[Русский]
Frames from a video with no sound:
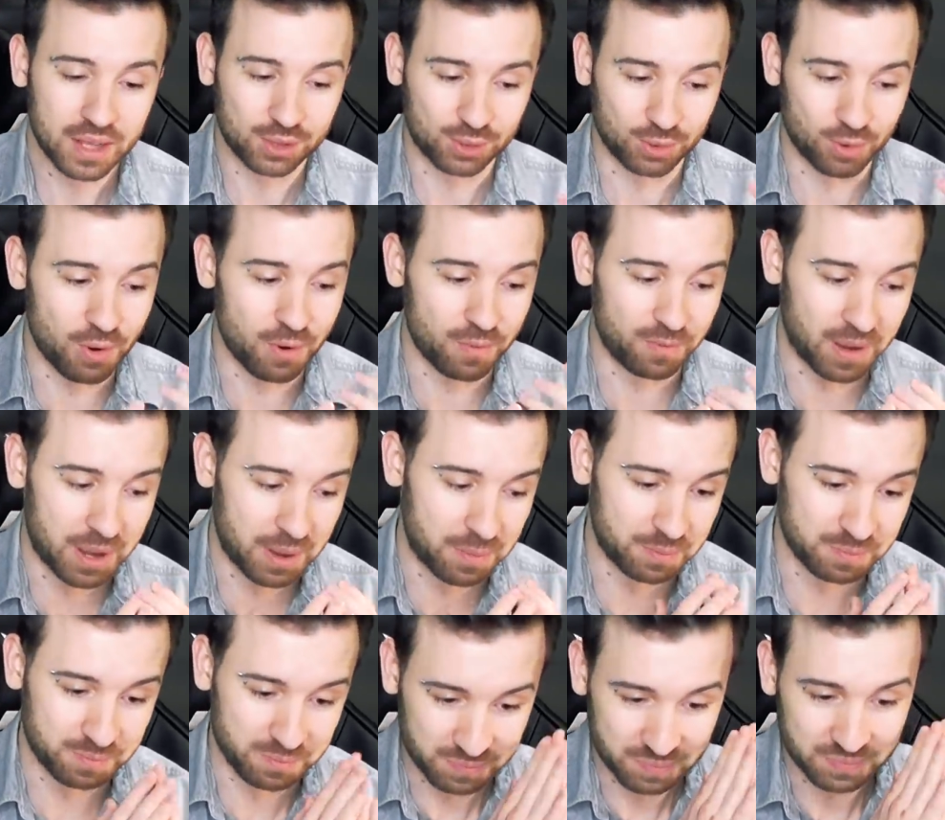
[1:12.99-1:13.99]
то
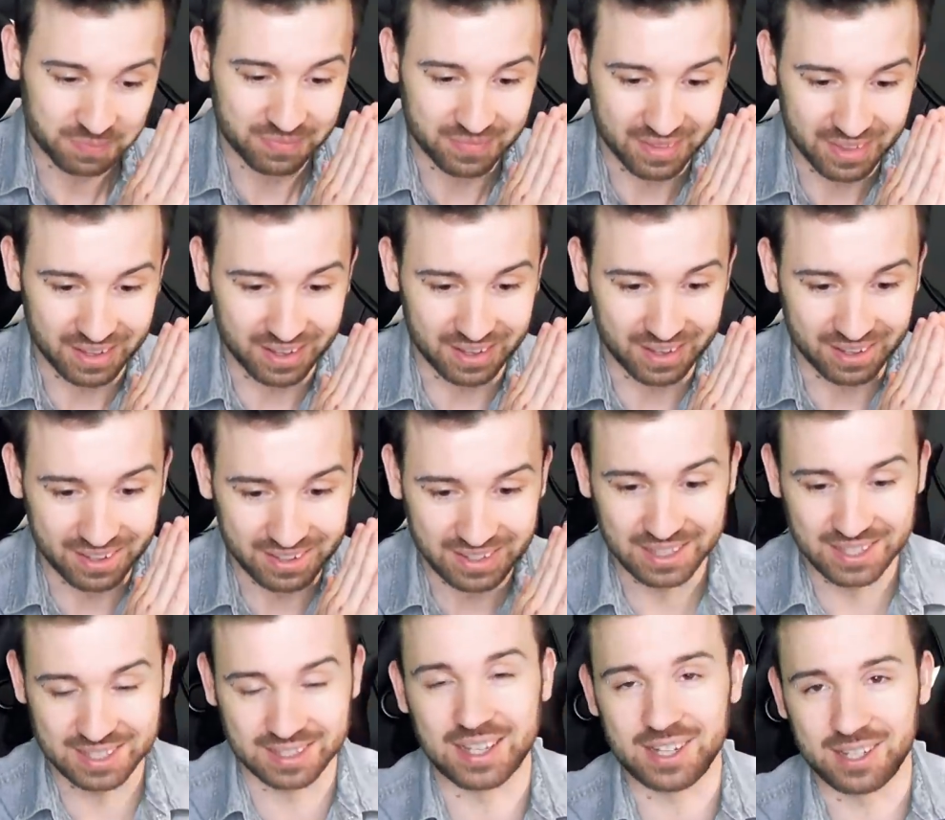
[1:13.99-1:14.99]
вам э,
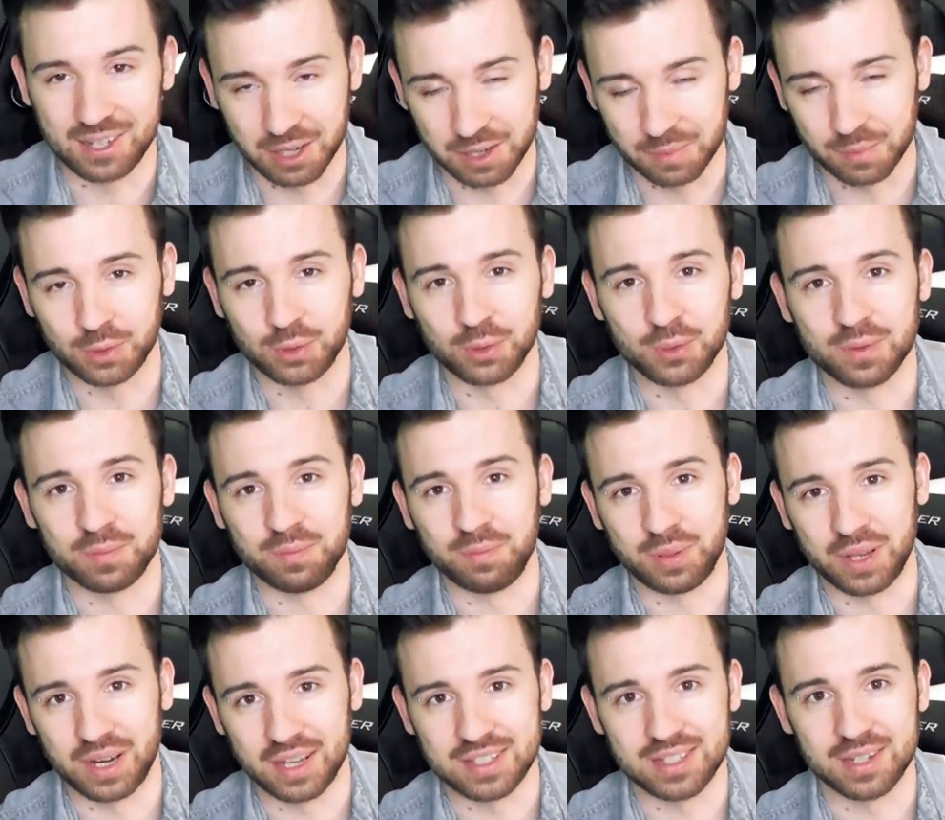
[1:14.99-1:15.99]
я настоятельно рекомендую
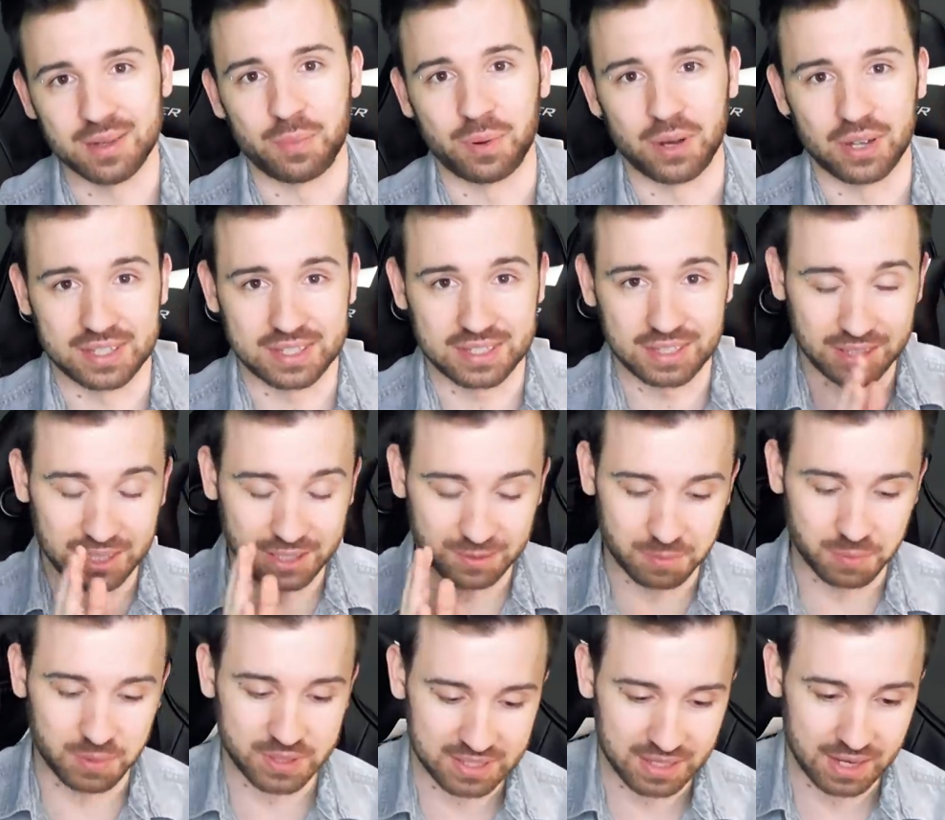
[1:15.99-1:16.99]
перейти по ссылке в
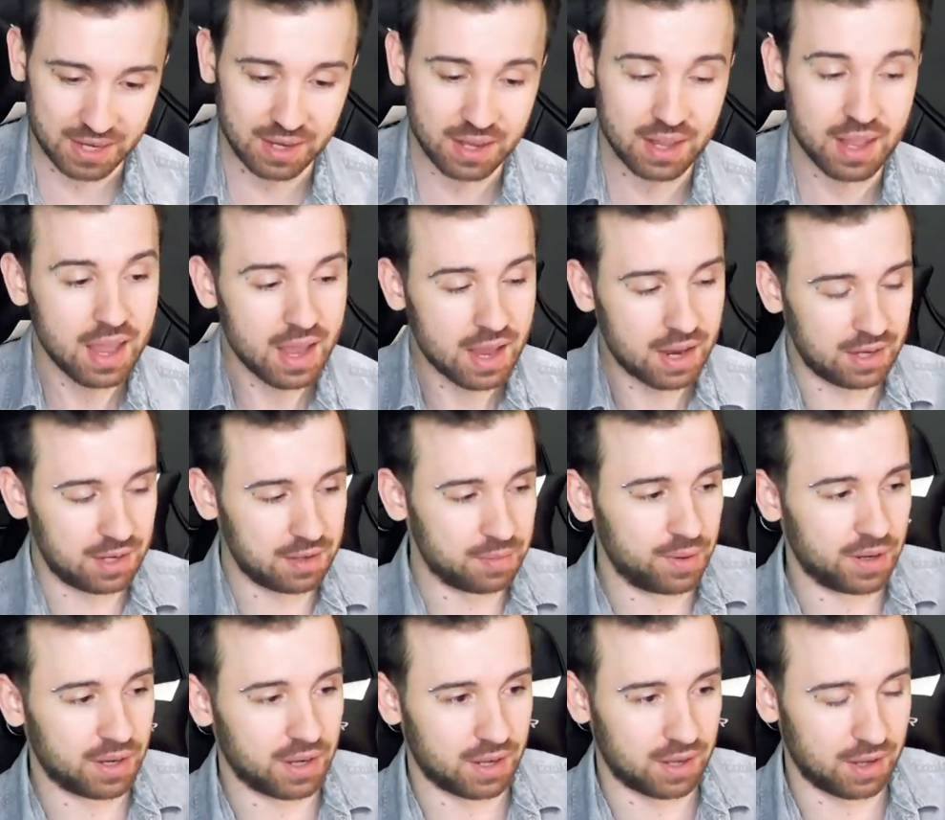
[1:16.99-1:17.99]
описании,
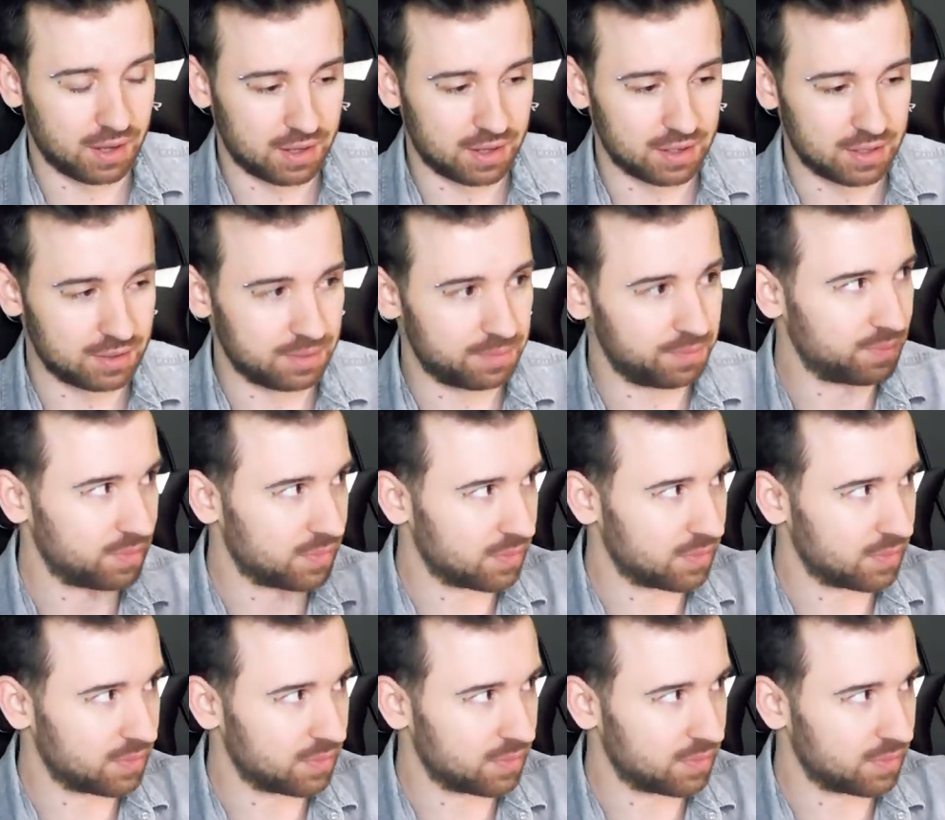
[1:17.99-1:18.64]
либо